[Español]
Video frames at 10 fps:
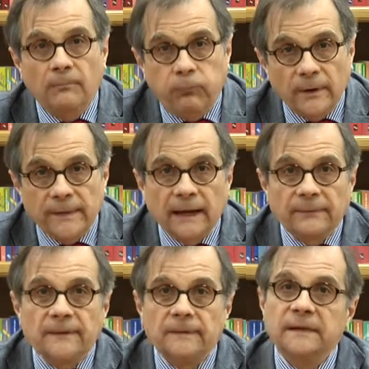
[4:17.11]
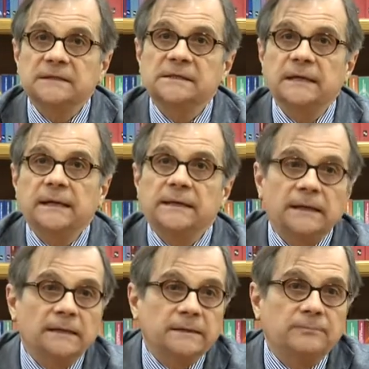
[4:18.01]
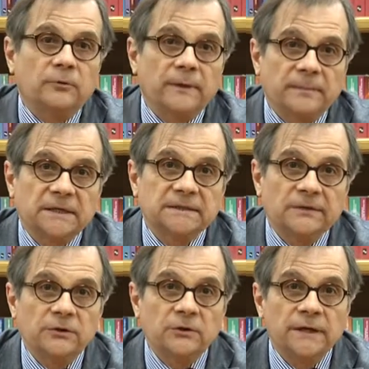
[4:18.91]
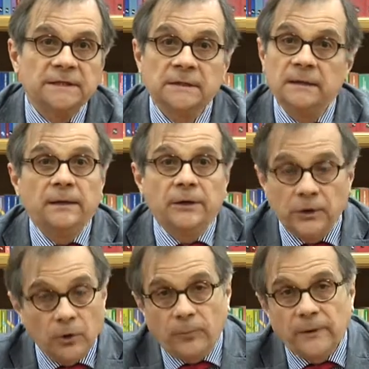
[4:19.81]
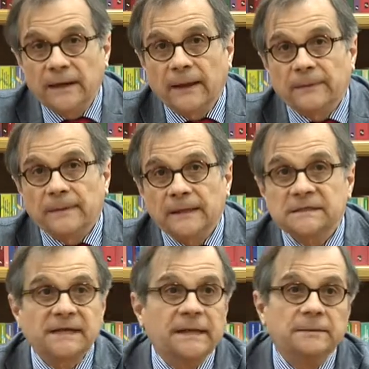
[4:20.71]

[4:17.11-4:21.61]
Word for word: pueden atenderse y qué tipo de prestaciones no pueden atenderse.